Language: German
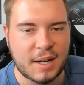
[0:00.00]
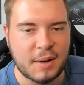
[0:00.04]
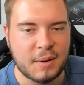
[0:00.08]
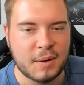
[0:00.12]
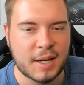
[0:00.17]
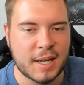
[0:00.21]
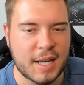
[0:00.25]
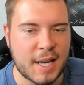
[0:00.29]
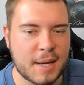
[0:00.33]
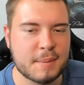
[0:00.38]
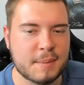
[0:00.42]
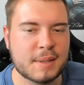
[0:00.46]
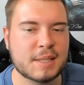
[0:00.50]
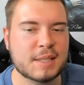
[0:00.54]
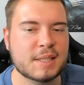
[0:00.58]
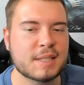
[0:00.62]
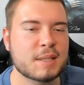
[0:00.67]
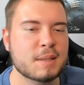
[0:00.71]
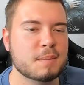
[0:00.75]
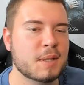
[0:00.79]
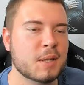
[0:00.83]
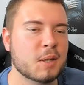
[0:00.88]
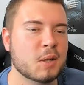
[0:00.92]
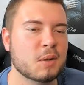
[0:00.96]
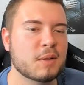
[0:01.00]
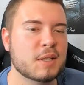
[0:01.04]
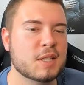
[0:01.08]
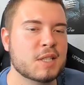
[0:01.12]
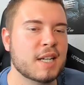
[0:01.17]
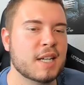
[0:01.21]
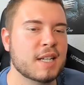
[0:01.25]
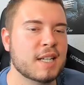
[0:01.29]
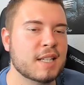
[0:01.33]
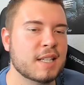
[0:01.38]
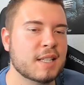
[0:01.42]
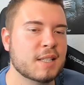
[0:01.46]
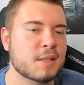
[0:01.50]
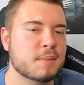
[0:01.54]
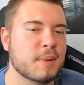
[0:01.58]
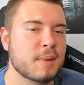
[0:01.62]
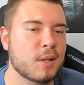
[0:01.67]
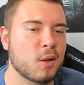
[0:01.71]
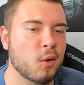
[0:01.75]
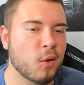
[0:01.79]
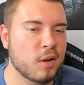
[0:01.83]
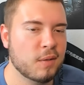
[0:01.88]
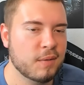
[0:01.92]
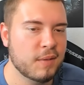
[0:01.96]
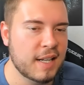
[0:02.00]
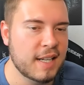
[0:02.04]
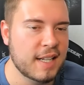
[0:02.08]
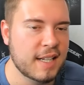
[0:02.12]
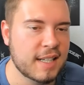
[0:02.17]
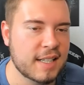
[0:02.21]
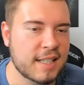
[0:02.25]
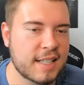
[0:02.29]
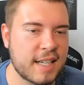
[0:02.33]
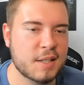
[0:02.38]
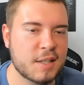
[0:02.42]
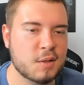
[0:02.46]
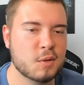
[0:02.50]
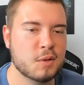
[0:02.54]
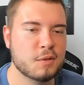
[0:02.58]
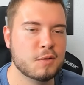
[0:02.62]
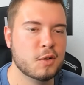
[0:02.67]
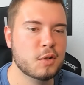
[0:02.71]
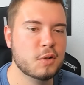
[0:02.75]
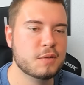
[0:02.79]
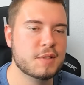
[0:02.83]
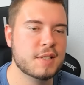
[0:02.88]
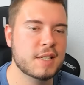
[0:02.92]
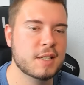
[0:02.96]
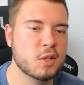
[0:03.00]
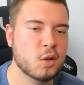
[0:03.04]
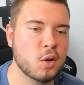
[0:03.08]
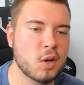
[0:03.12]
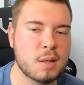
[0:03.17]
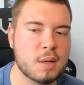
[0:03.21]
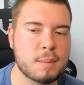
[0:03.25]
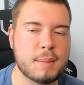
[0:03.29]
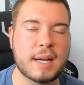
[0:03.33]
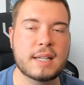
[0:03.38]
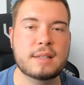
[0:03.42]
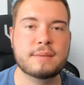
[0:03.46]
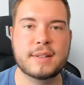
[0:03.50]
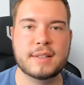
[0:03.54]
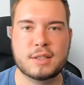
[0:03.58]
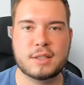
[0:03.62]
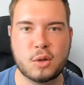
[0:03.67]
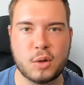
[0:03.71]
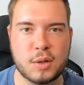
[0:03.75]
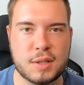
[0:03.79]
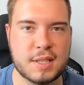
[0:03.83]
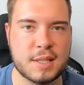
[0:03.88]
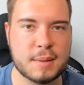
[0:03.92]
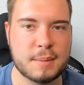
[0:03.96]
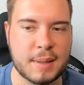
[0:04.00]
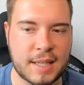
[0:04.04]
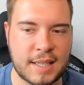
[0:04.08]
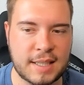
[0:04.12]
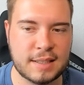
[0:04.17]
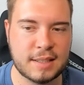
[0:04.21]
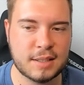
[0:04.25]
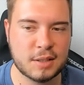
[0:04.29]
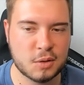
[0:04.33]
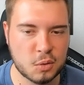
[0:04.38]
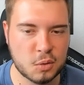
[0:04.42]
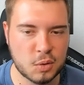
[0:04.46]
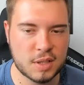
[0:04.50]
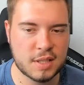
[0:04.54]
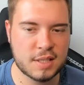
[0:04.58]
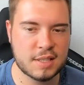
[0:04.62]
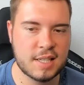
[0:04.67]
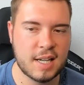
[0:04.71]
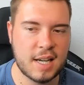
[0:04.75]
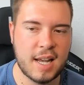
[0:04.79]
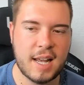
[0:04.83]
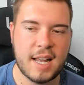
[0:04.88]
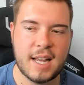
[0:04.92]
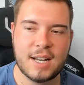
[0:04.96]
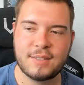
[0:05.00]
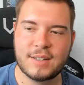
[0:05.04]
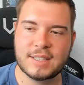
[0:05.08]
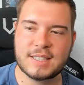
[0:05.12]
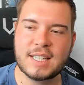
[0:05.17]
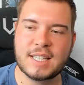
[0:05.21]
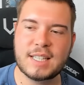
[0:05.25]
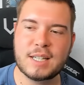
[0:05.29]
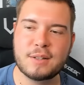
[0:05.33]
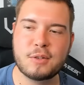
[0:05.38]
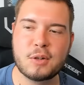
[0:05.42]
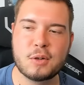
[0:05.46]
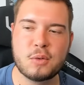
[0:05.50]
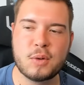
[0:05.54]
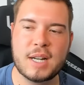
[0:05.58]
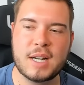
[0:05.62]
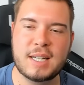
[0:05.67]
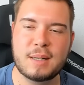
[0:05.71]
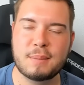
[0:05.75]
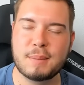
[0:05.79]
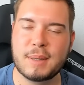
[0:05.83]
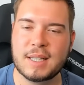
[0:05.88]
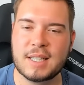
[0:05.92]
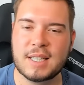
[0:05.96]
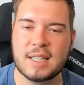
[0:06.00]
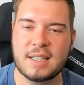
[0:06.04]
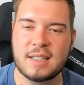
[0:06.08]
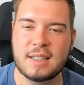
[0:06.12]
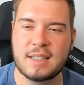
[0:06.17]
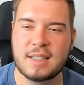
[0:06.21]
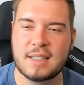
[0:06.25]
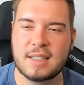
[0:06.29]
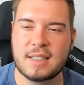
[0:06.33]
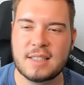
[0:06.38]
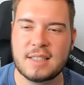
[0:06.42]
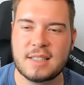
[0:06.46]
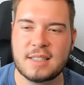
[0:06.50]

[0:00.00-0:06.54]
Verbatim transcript: es auch Ermedin Demirovic, allerdings mit 9 weniger. Der hat nur 15 Tore gemacht, oh, was, was, trotzdem richtig gut ist. Hm. Was hat er für ein Rating bei dir?